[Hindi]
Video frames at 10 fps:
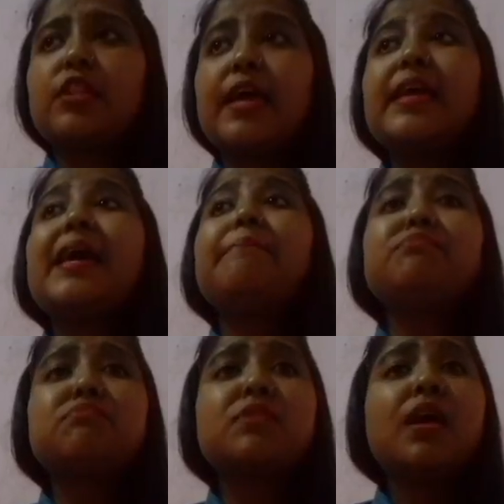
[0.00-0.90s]
तो था कि
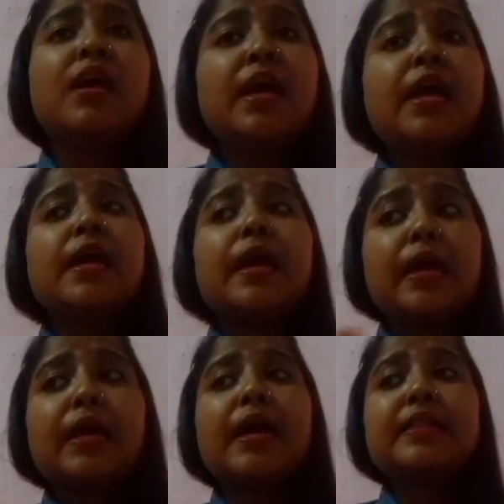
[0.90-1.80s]
आप
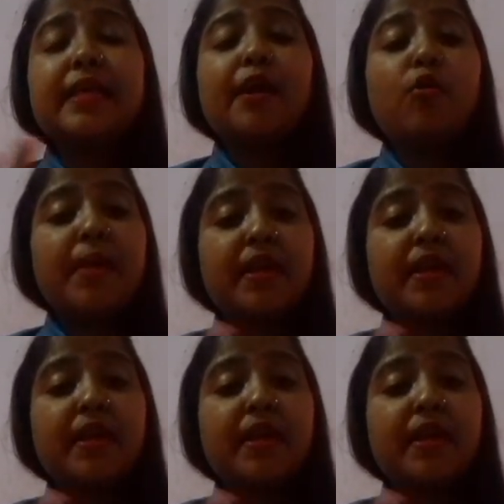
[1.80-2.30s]
करते रहो